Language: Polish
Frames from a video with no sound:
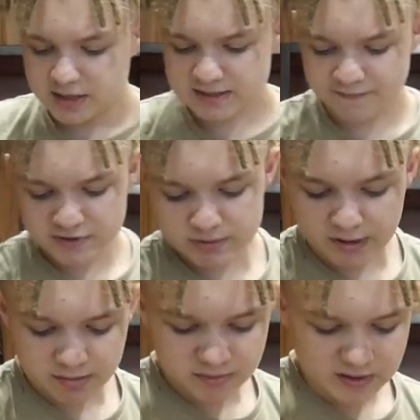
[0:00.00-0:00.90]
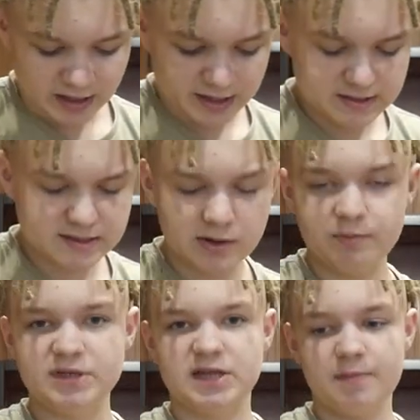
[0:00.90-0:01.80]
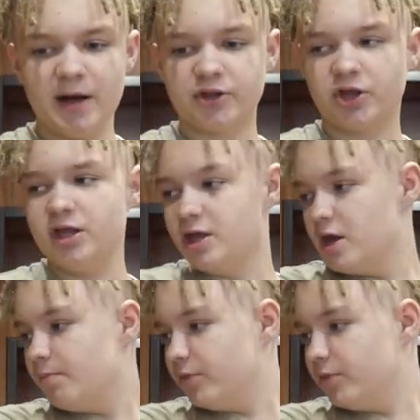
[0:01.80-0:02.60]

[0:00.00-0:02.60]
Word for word: za wysłanie mi takiej zarąbistej paczki,